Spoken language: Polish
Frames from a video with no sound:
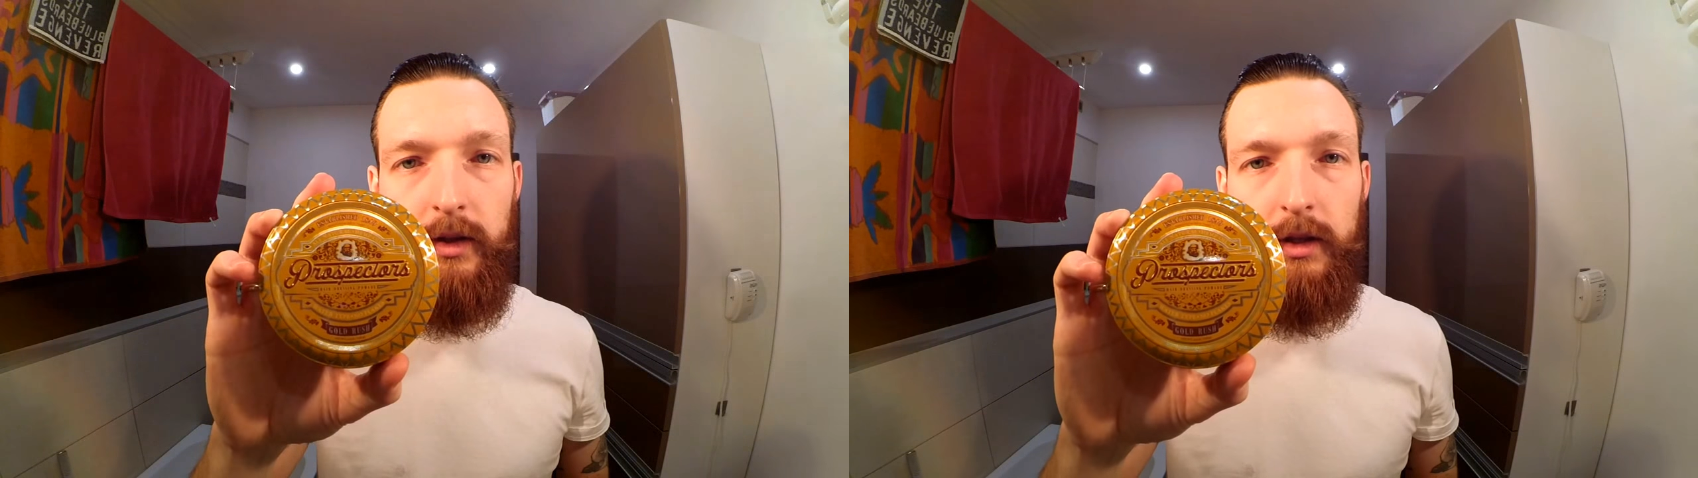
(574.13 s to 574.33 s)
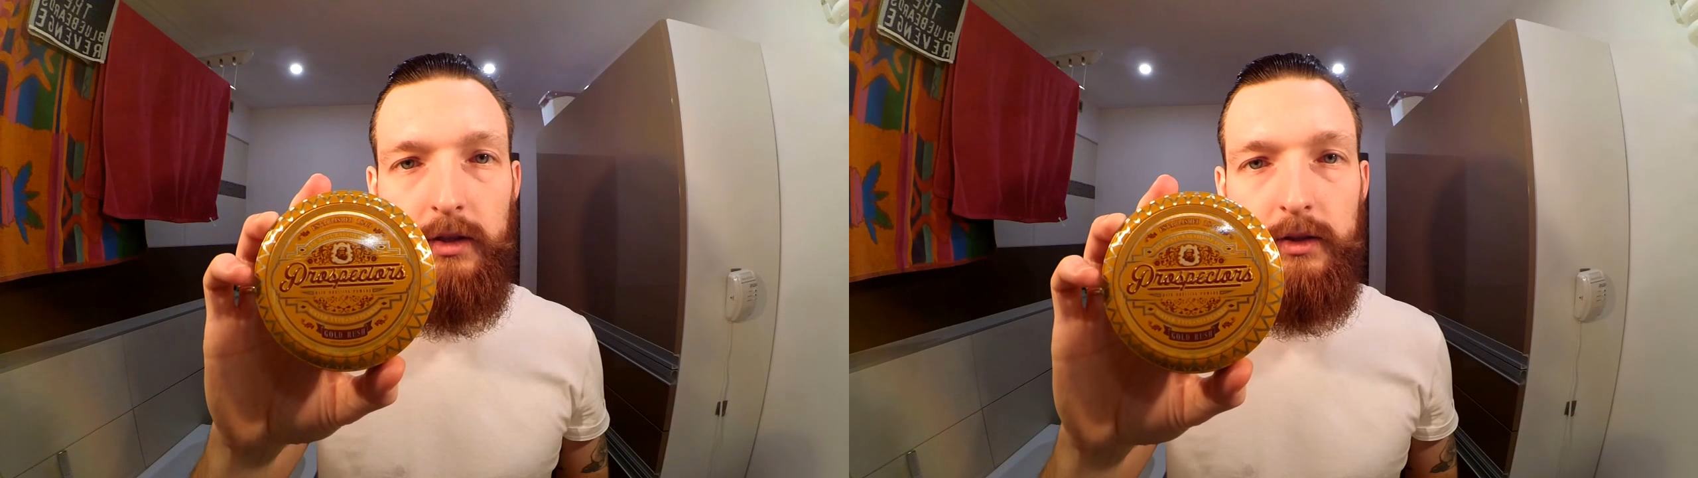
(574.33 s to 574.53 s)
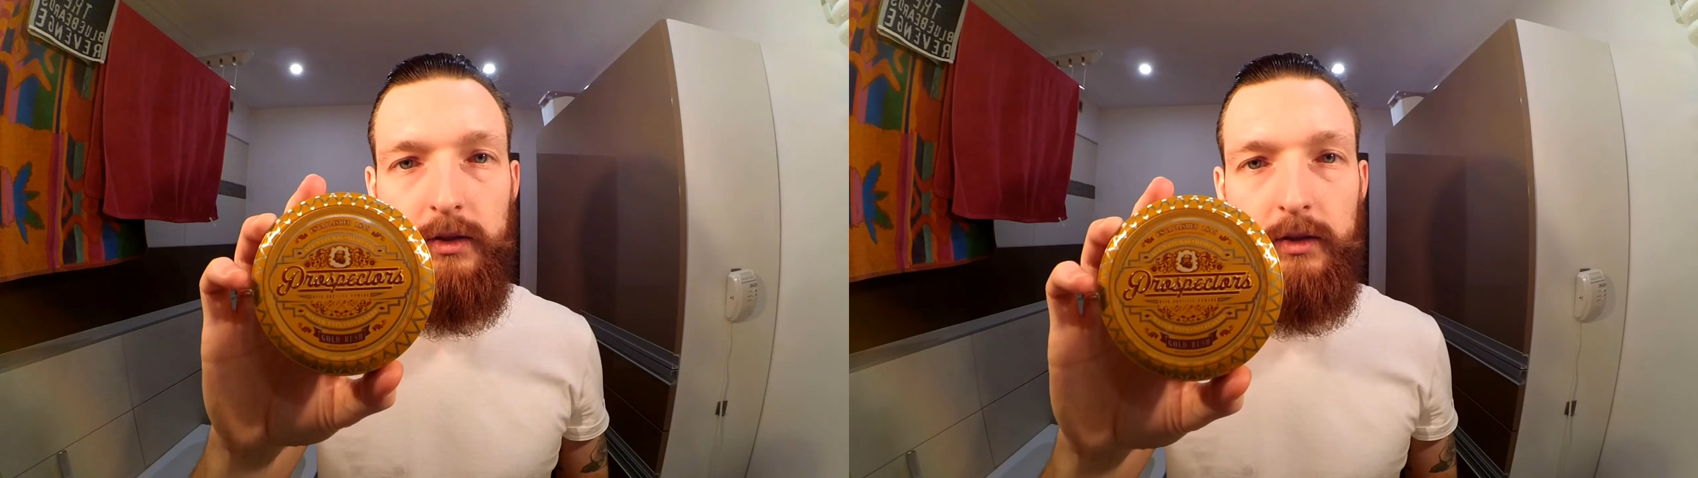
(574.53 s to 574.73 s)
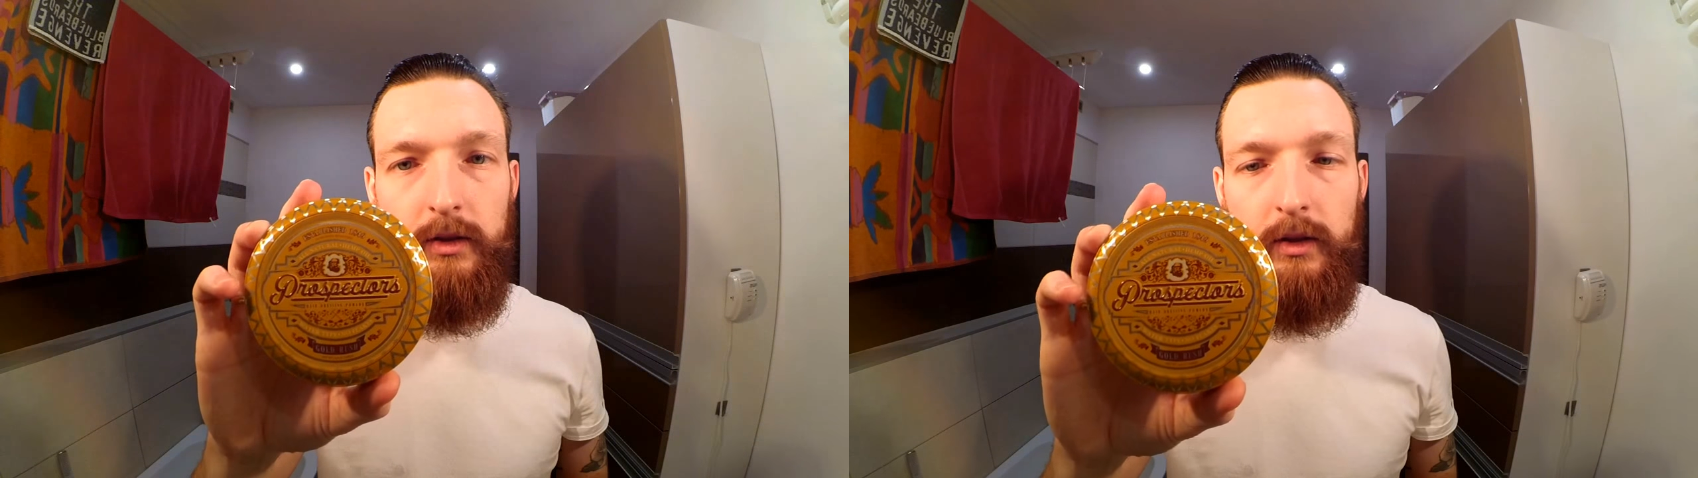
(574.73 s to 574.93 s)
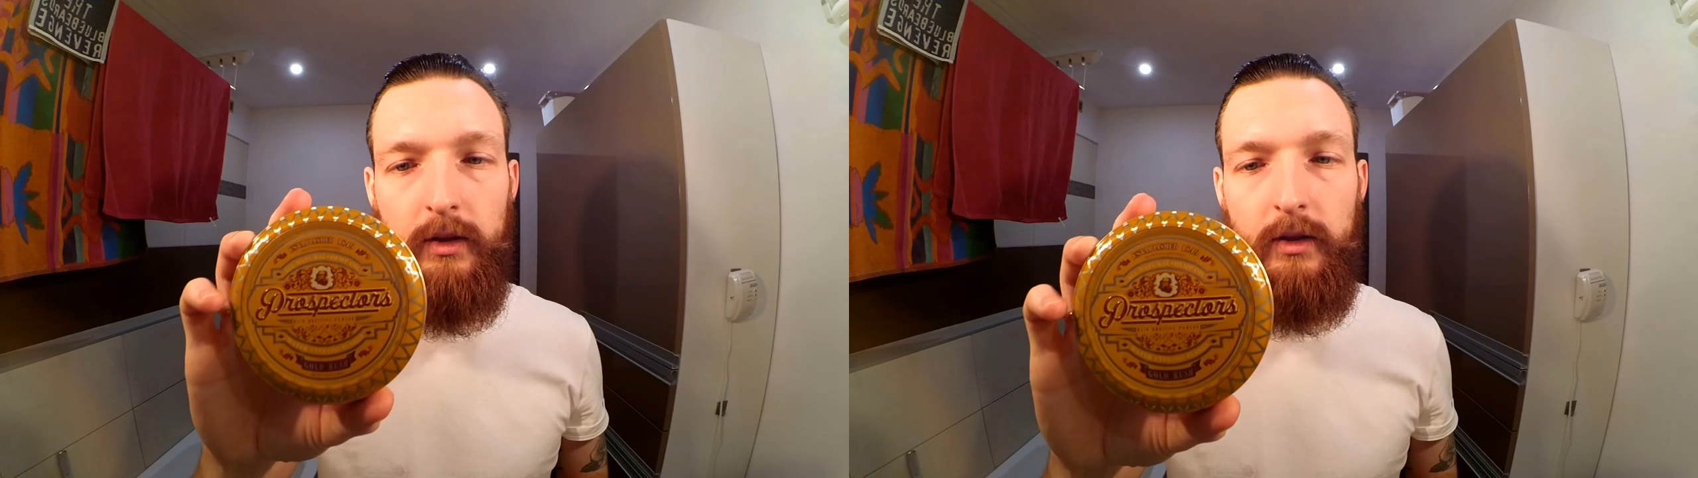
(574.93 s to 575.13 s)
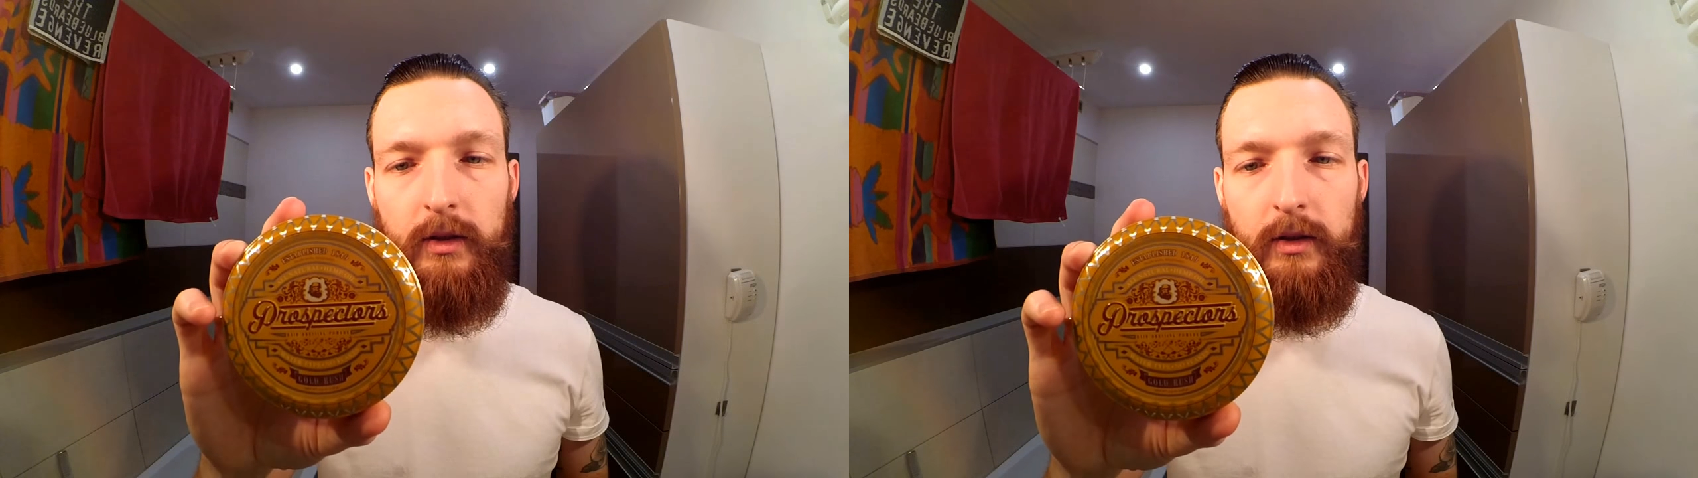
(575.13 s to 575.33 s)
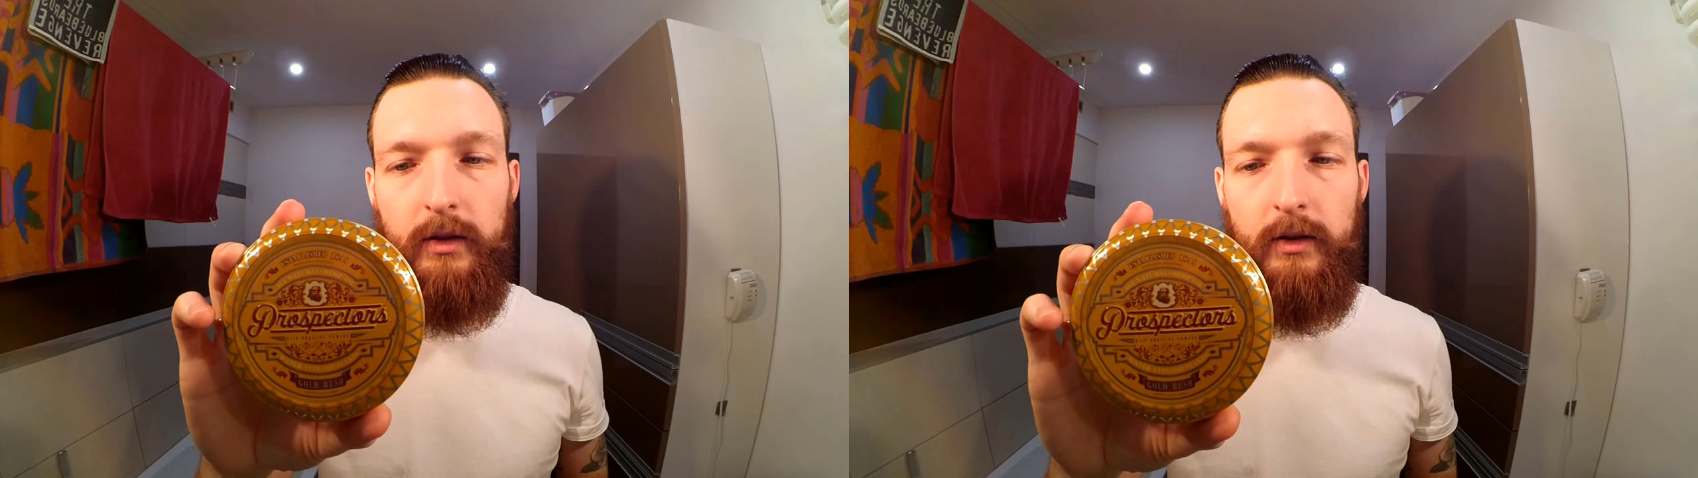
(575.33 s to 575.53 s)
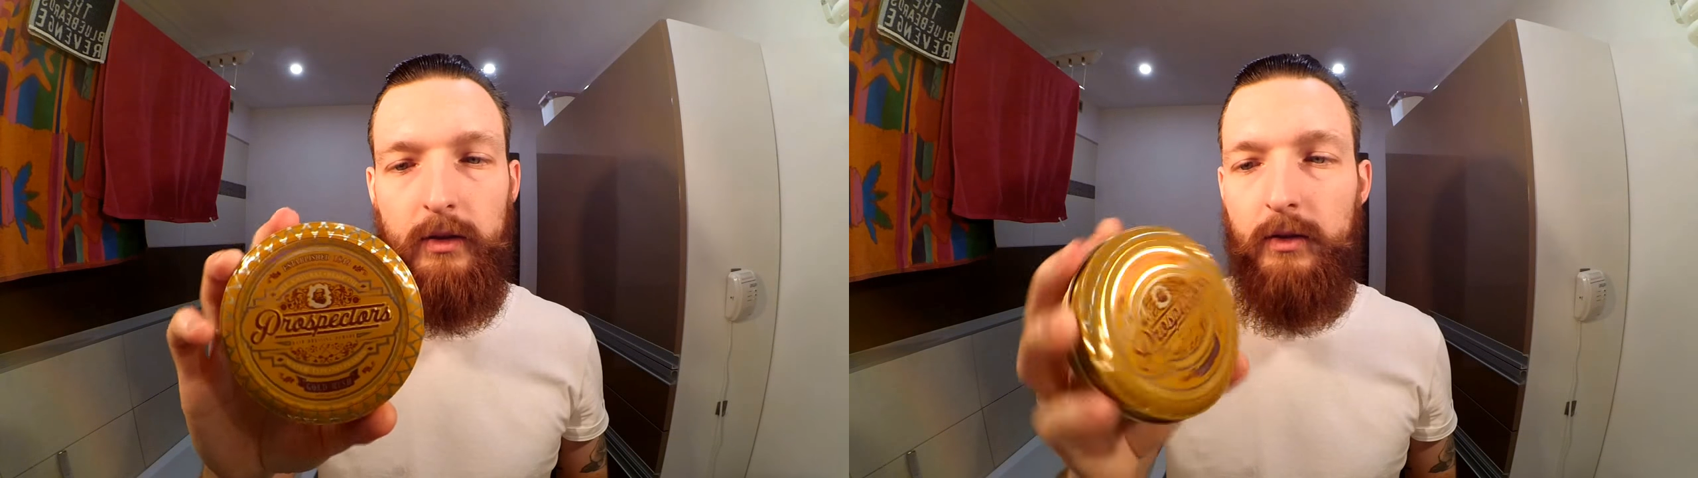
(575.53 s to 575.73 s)
Rush
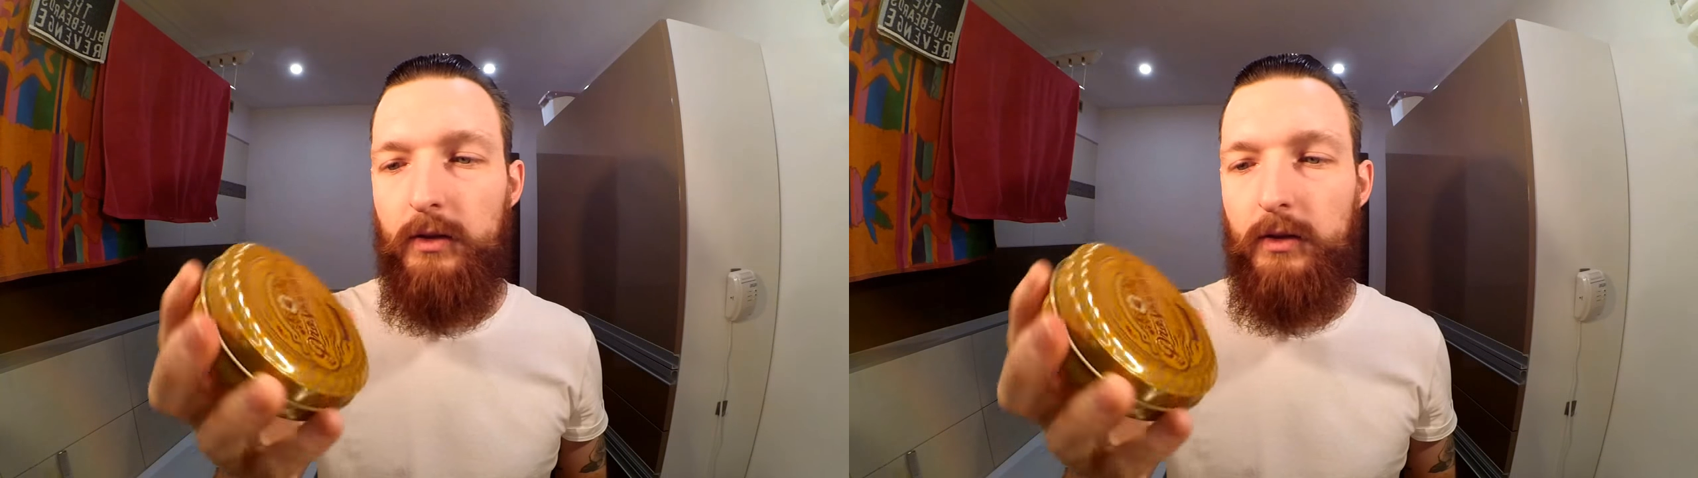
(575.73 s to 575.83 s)
e,